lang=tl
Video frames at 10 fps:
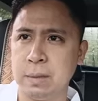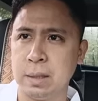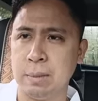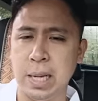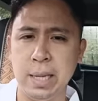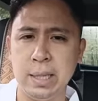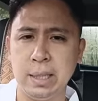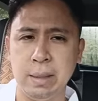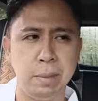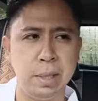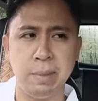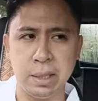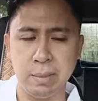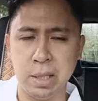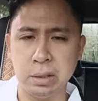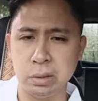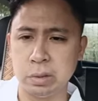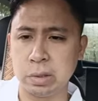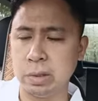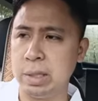na marahil nga may iba't ibang
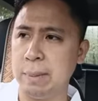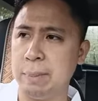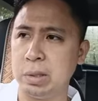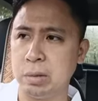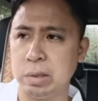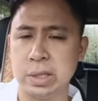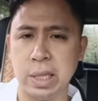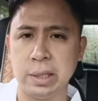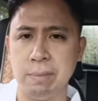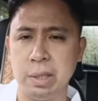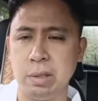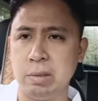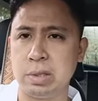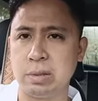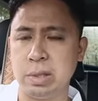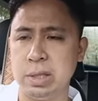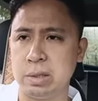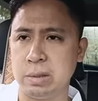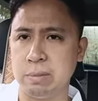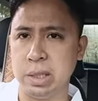turo na patungkol sa ating Panginoong Iso
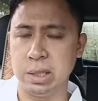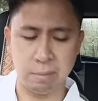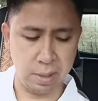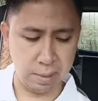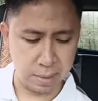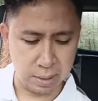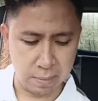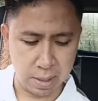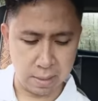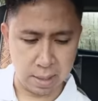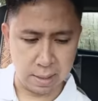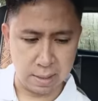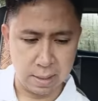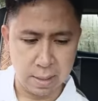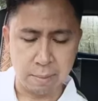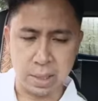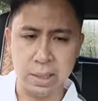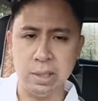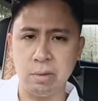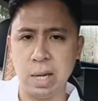Kristo, may, may iba't ibang uh,
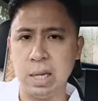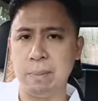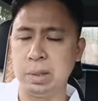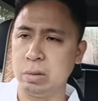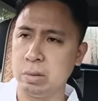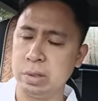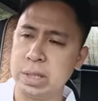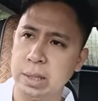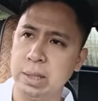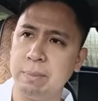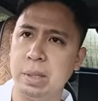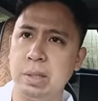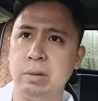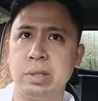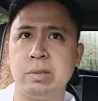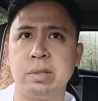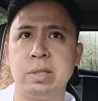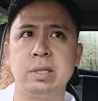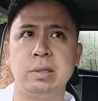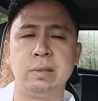paniniwala patungkol sa ating Panginoong Iso
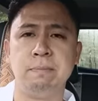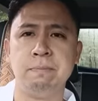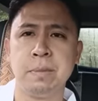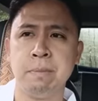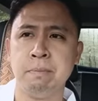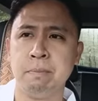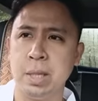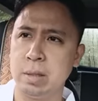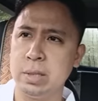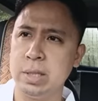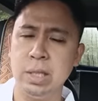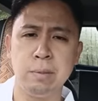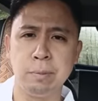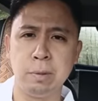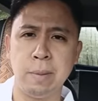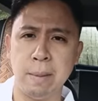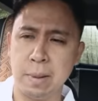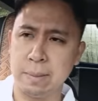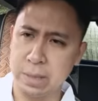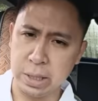Kristo, pero sino po ba,
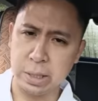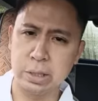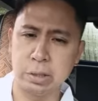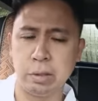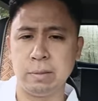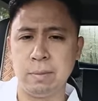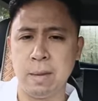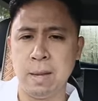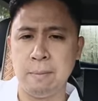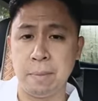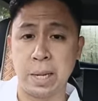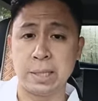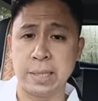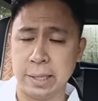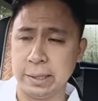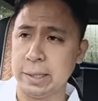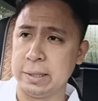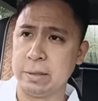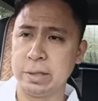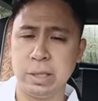ba si Kristo para sa
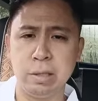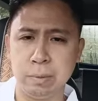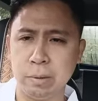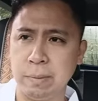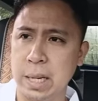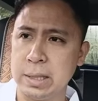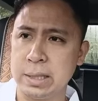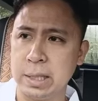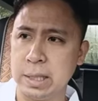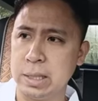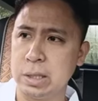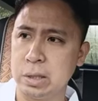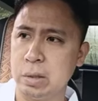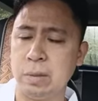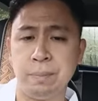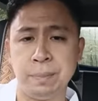atin? No? Sino po ba si Kristo